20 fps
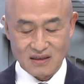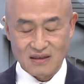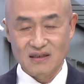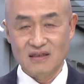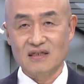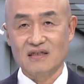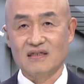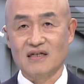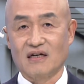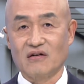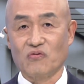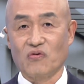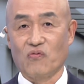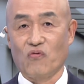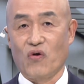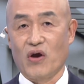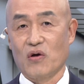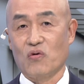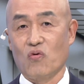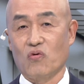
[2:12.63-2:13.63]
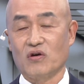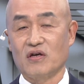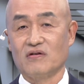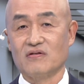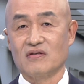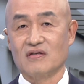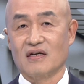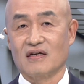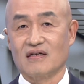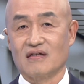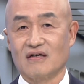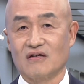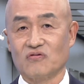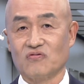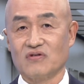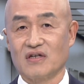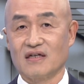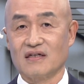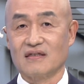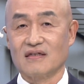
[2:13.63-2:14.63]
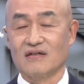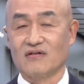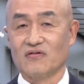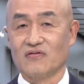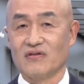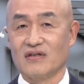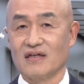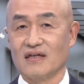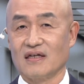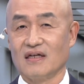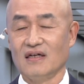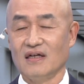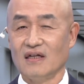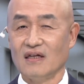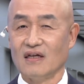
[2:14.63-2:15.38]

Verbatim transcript: 이 시장 왜곡 현상이라고 해야 될 건데,